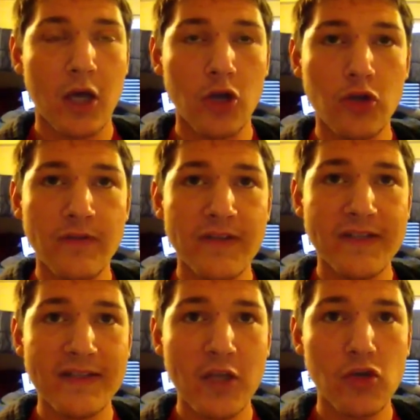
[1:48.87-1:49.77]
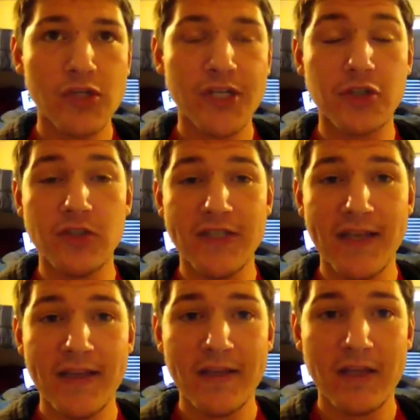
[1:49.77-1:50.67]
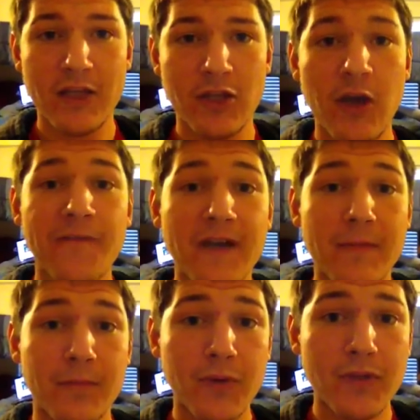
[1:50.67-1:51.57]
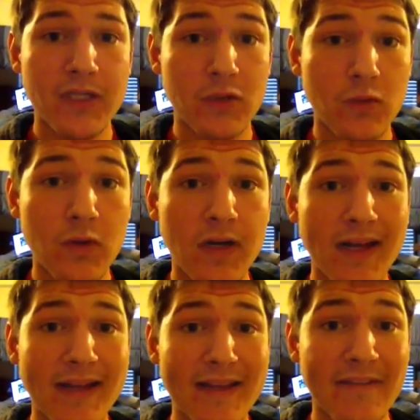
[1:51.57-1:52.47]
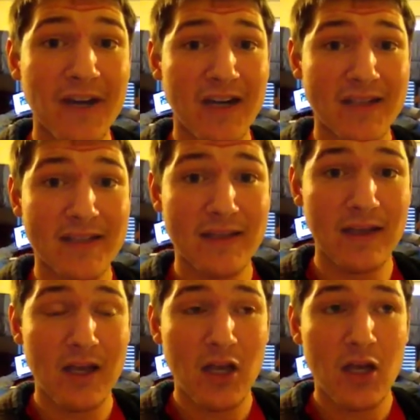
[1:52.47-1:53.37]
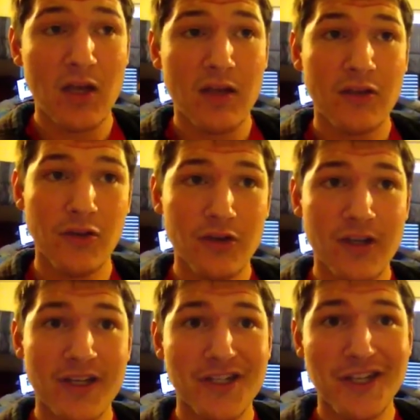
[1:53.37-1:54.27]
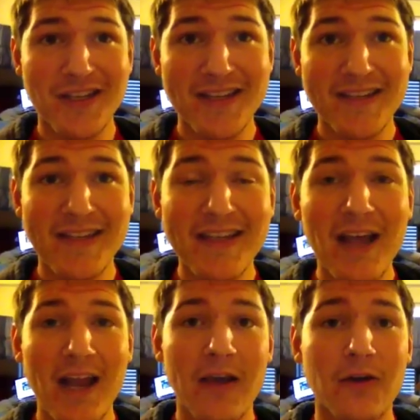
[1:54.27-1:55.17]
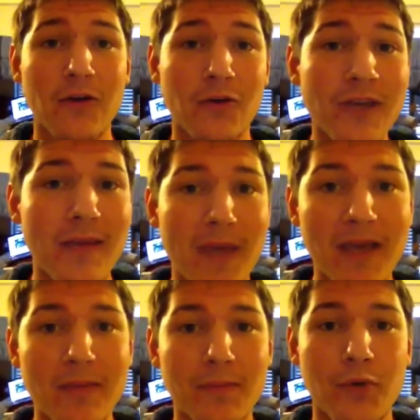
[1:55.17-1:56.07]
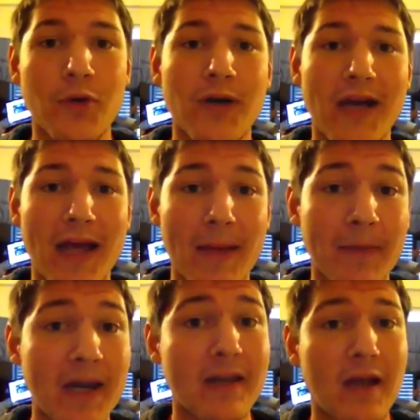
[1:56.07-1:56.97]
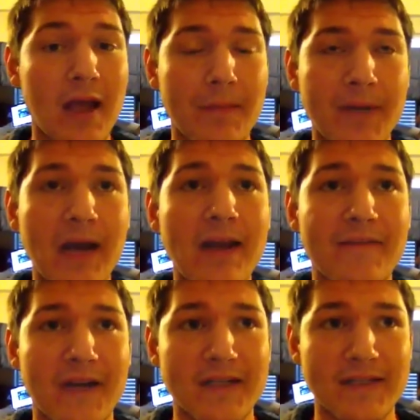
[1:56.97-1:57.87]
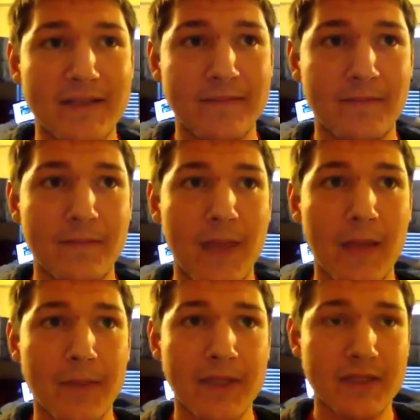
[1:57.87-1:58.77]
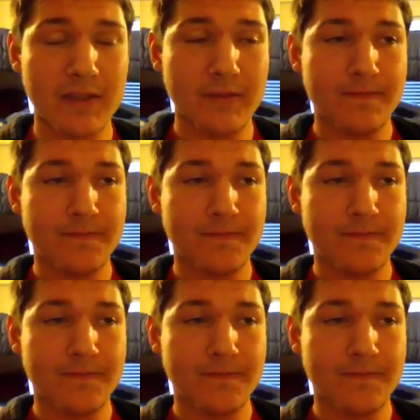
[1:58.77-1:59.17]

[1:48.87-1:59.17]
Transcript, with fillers: l'université où j'étudiais, il n'offrait pas des cours de français. Donc, j'ai décidé d'aller au Québec pour apprendre, le français après ça.